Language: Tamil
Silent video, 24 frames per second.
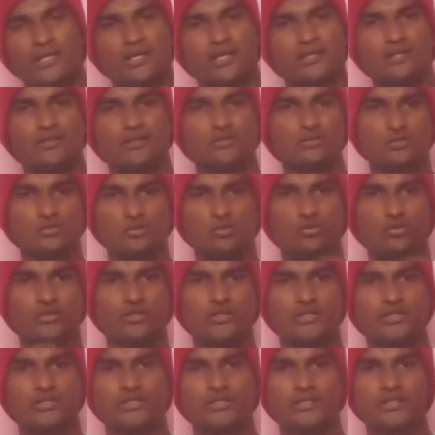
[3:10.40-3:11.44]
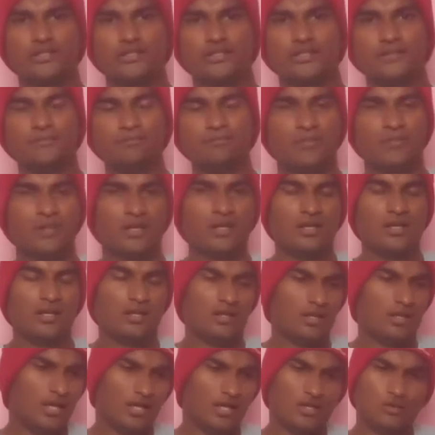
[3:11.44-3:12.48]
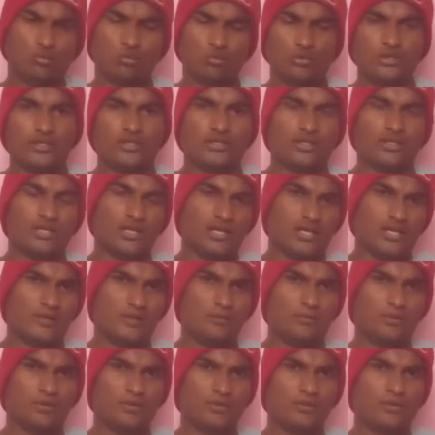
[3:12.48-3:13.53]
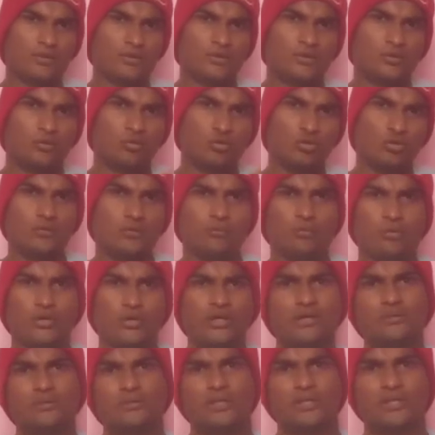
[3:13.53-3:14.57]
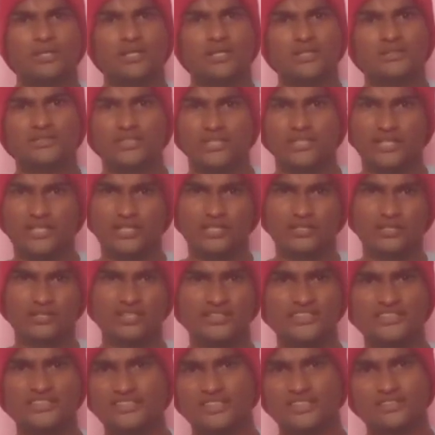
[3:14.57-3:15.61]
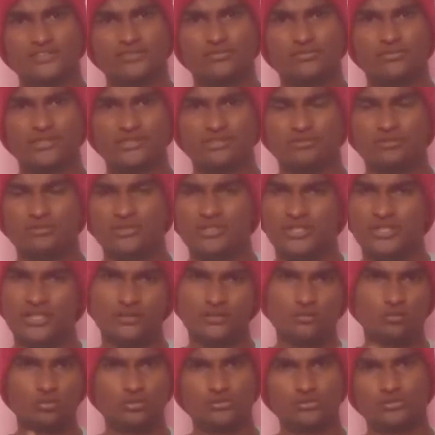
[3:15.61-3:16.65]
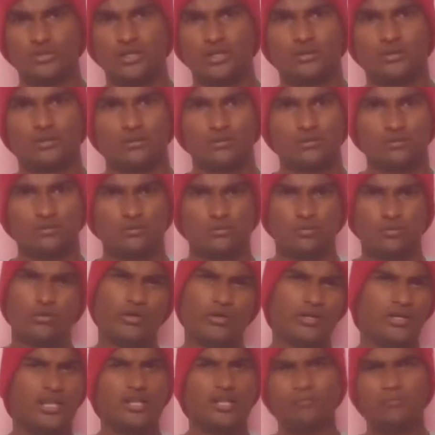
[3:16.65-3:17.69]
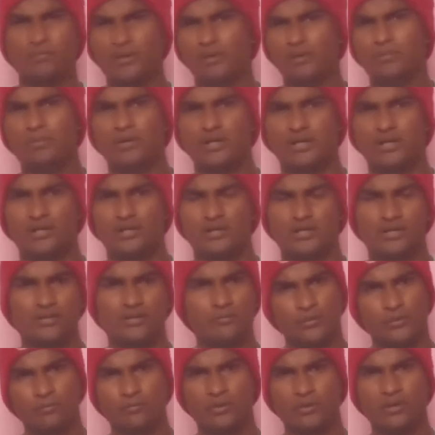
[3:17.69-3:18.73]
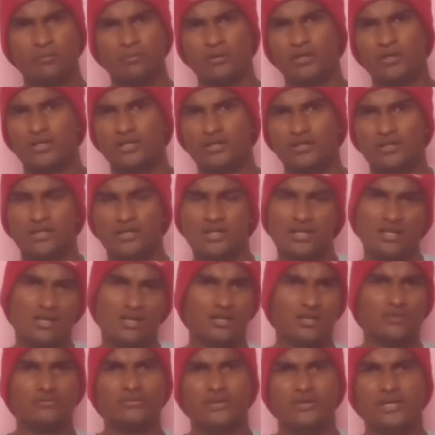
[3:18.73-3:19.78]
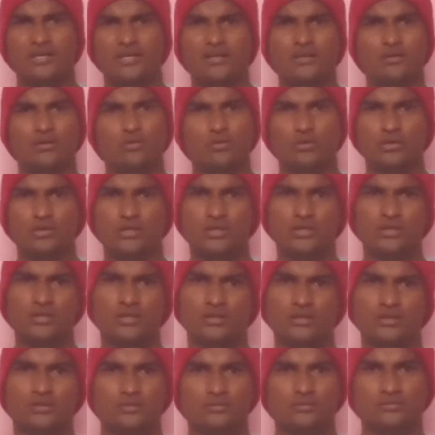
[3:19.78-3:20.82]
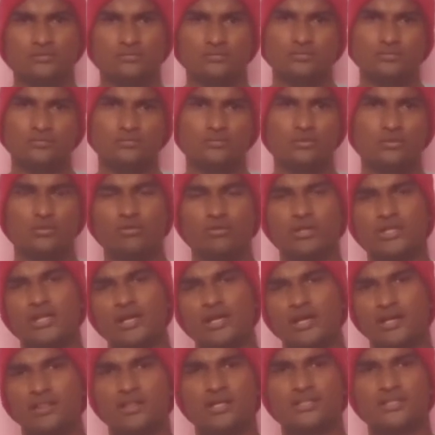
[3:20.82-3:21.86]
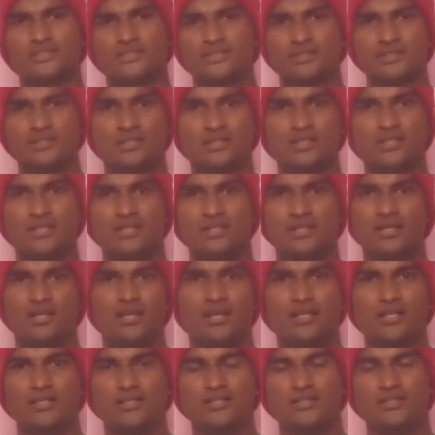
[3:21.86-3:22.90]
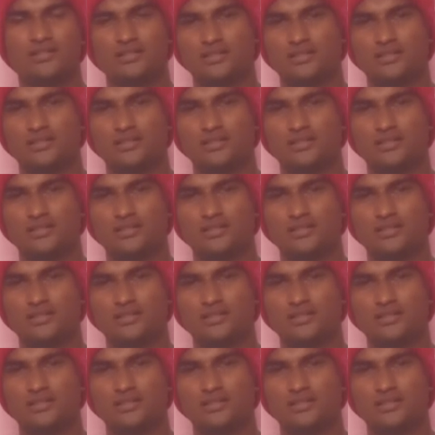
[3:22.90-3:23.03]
கதை ஸ்டோரி இருக்குது இதுக்கு அது ஒன்று அப்புறம் உள்ளே போயிட்டு பார்த்தா சரி நீங்கள் ரெஜிஸ்ட்ரேஷன் ஃபீஸ் வந்து நீங்கள் டூ தௌசண்ட் கட்டணும் ஓகே நான் அதுக்கு பே பண்ணிட்டேன் நான் அதை எப்படி பே பண்ணிட்டேன் ஆனால் ஃபைனலாக ஒரு ஒரு வழியாக எடுத்தாச்சு அது